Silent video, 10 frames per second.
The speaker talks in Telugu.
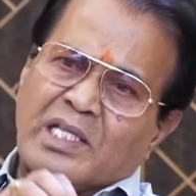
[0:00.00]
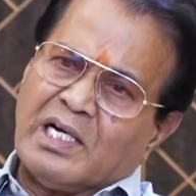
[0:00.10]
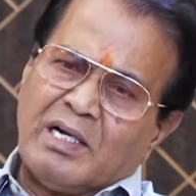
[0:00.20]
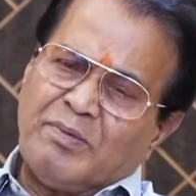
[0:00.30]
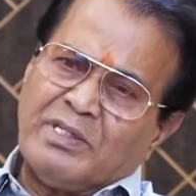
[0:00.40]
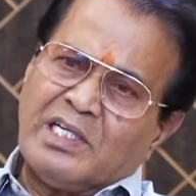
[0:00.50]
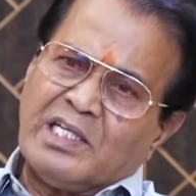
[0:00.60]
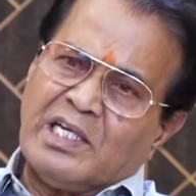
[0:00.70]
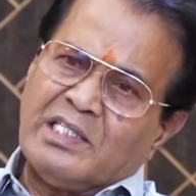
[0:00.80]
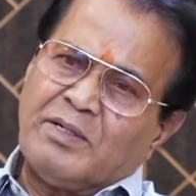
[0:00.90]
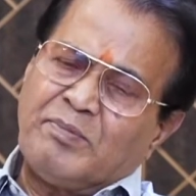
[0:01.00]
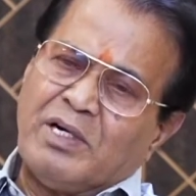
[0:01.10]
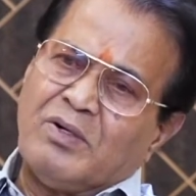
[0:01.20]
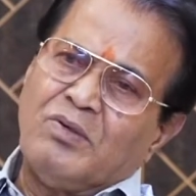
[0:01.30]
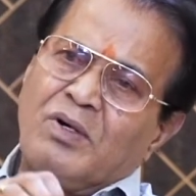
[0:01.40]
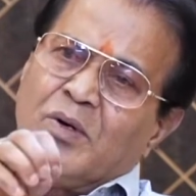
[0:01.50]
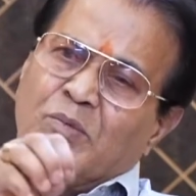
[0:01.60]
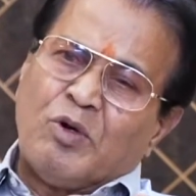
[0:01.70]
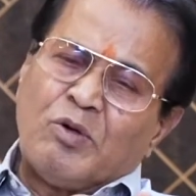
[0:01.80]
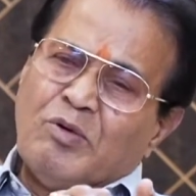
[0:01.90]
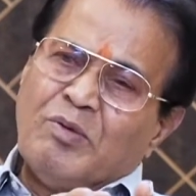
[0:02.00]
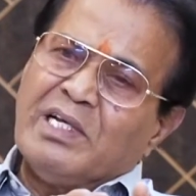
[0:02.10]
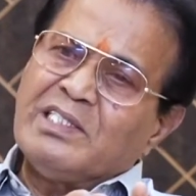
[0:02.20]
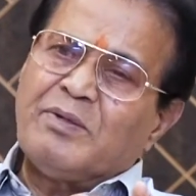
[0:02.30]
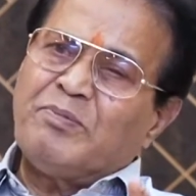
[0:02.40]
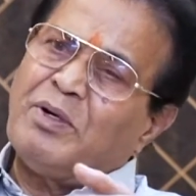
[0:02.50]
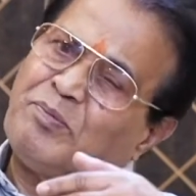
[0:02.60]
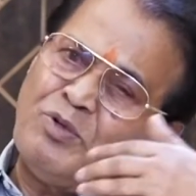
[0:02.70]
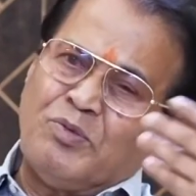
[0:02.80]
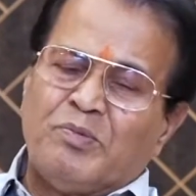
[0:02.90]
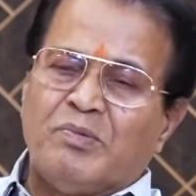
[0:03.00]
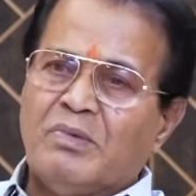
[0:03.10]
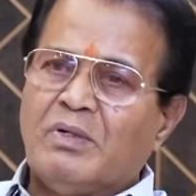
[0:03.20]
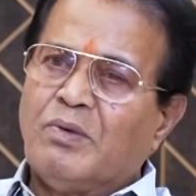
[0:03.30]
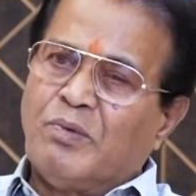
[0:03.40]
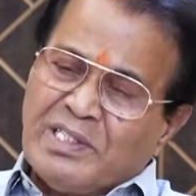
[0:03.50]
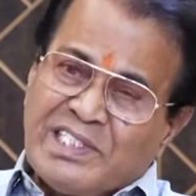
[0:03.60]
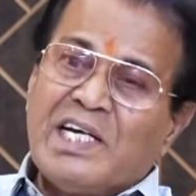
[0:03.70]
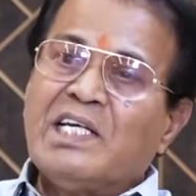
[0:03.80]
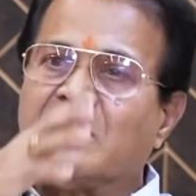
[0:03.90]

తాండా పంచాయతీలు అని చెప్పినాడు పోడు భూములు అని చెప్పి అప్పుడు వన్ సైడ్